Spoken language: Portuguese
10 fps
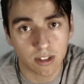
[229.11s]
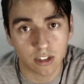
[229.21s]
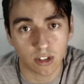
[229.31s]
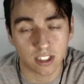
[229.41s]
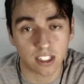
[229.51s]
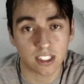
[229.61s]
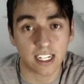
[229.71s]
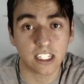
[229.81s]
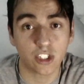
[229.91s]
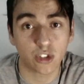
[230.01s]
das nossas
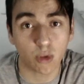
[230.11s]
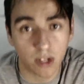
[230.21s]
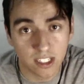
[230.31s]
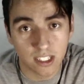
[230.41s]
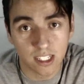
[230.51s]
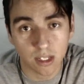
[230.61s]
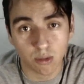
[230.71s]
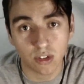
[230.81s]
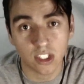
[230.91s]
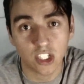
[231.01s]
tradições que dão
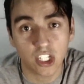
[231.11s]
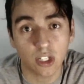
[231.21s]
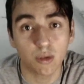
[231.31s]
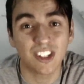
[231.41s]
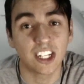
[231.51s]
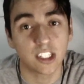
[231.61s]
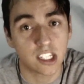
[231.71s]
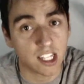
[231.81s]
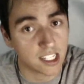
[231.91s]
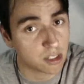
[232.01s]
sentido de
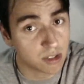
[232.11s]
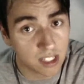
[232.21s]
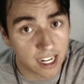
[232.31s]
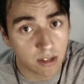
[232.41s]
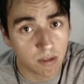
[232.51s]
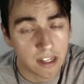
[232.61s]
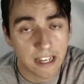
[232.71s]
existência ao Estado,